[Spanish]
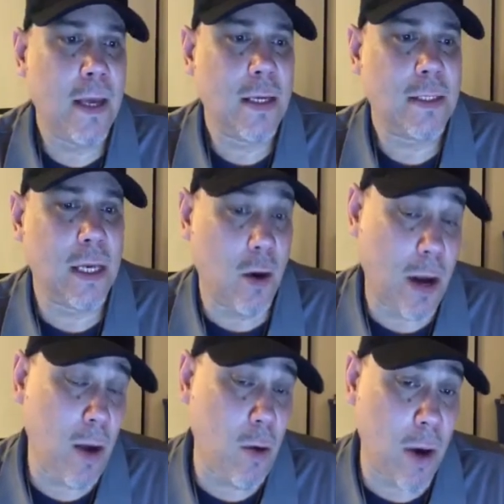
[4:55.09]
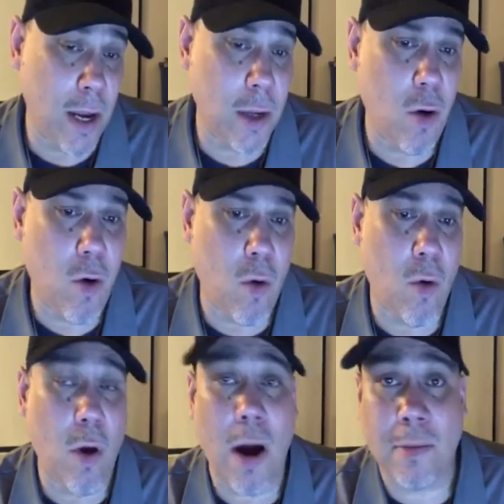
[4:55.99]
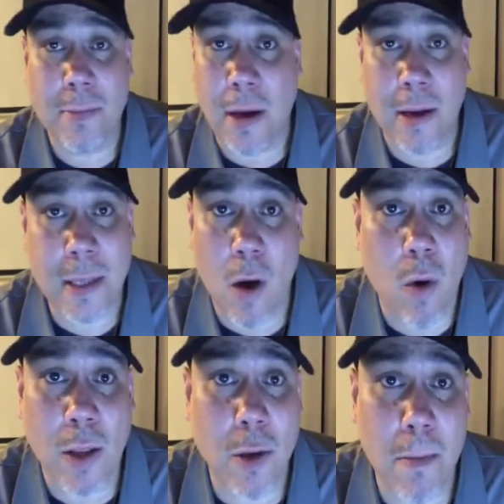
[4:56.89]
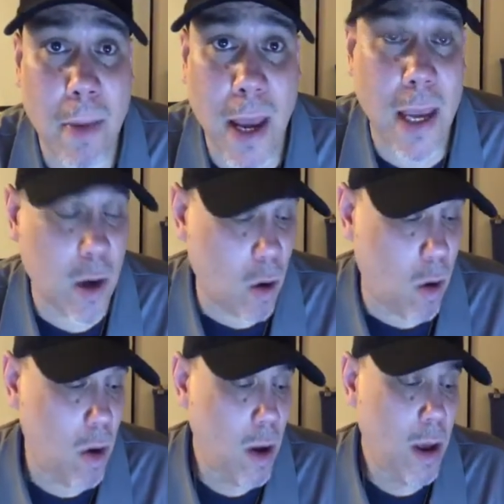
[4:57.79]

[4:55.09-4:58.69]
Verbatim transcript: sino que Eugenio ha estado jugando en México,